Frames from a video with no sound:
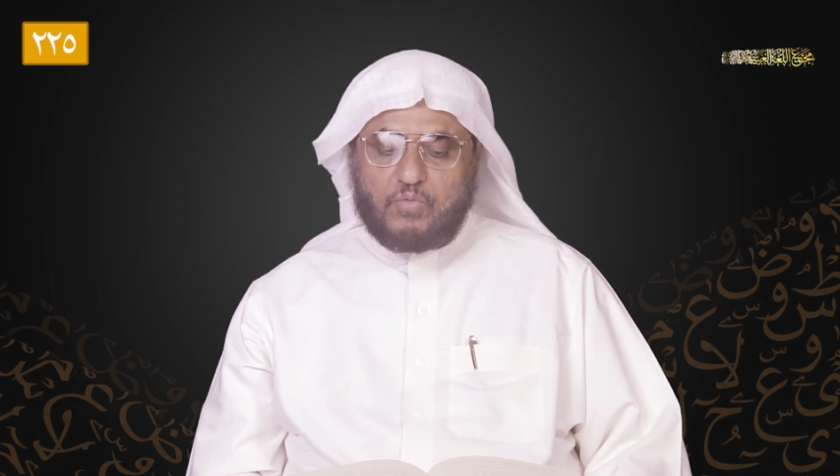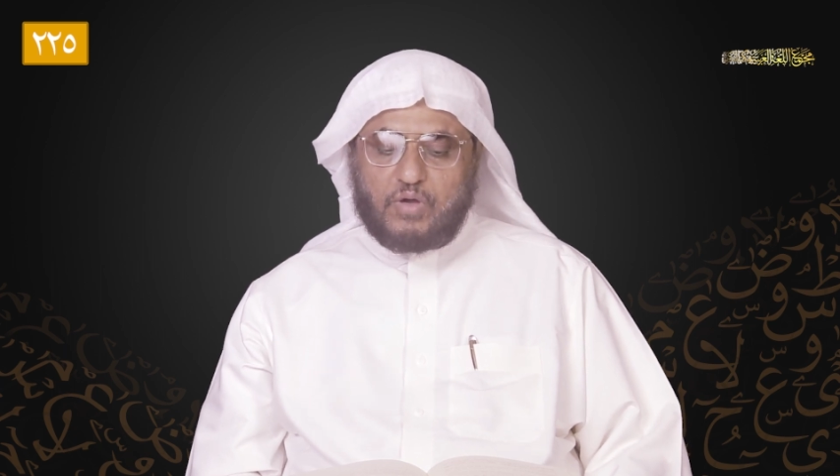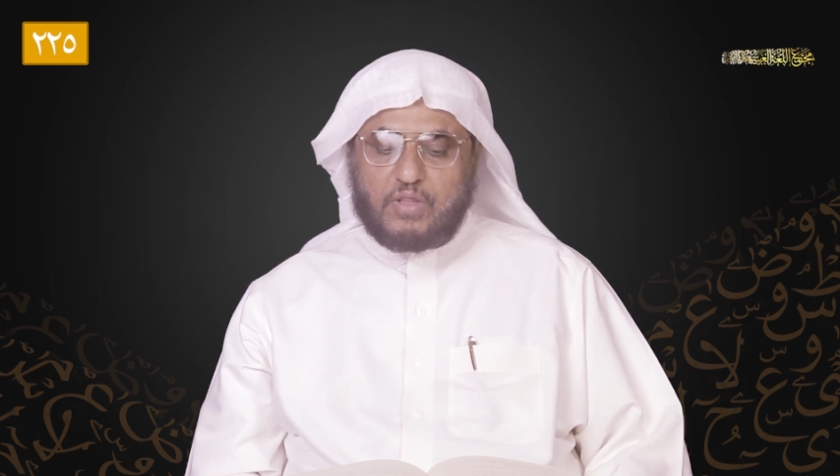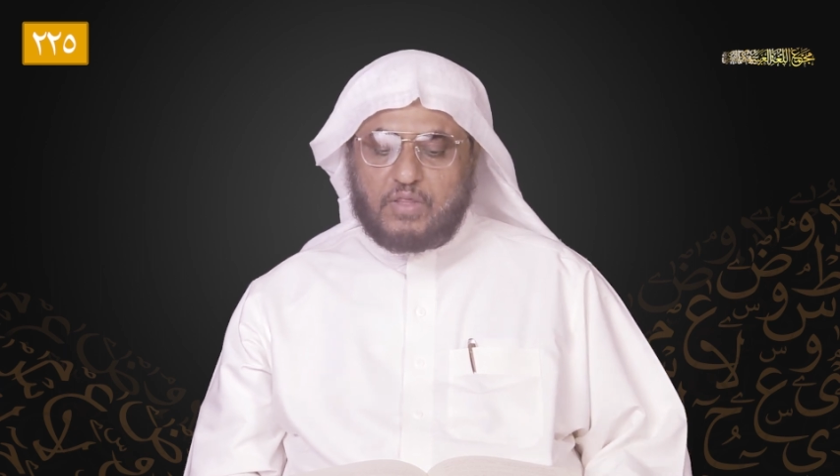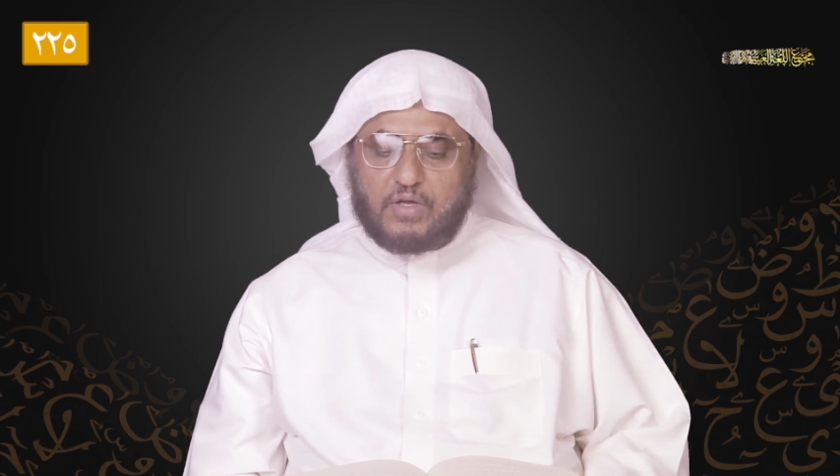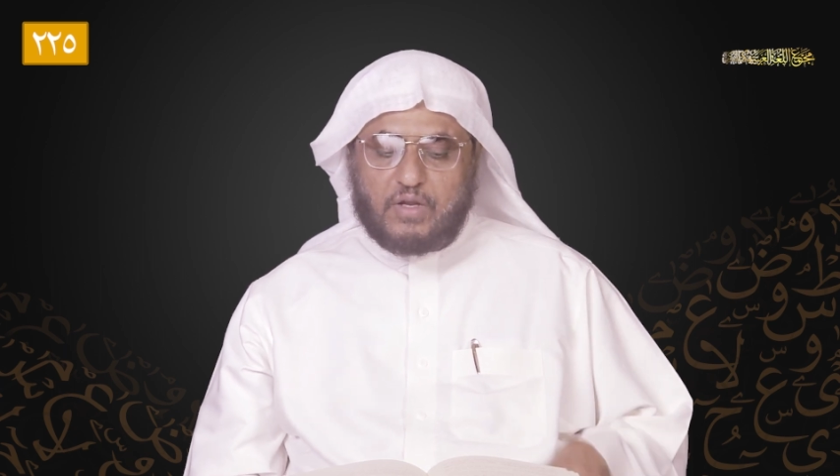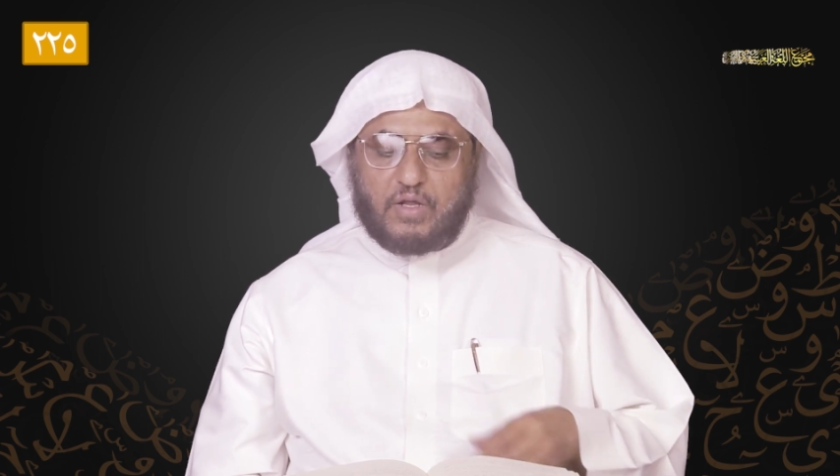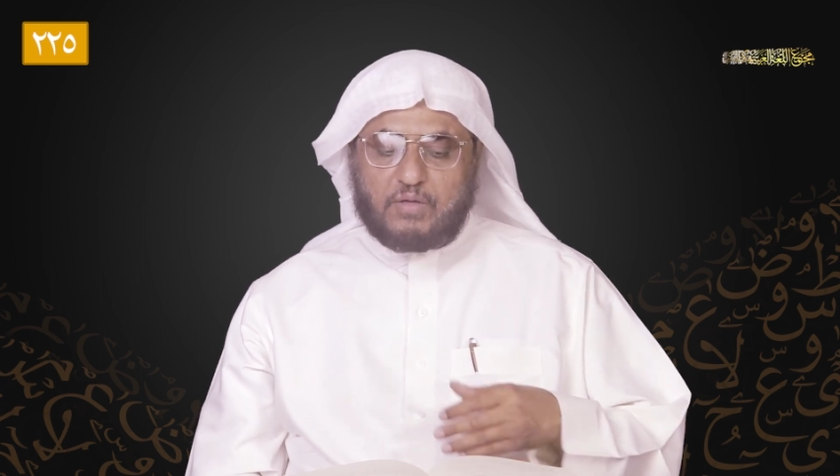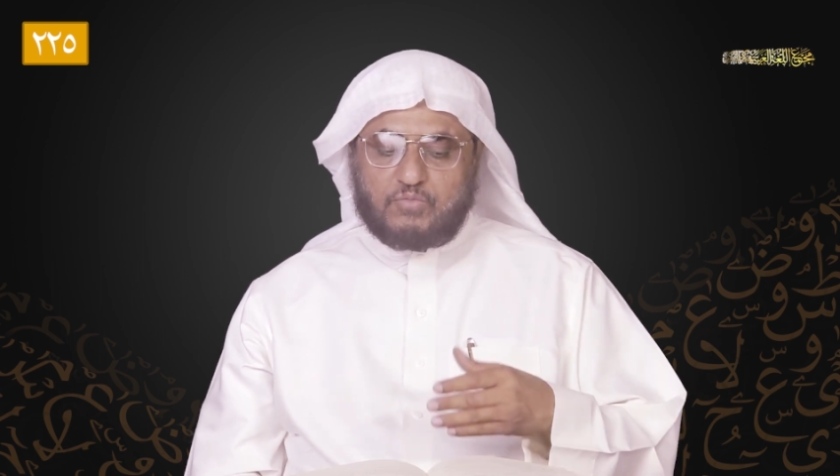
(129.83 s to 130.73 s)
وقد ذكر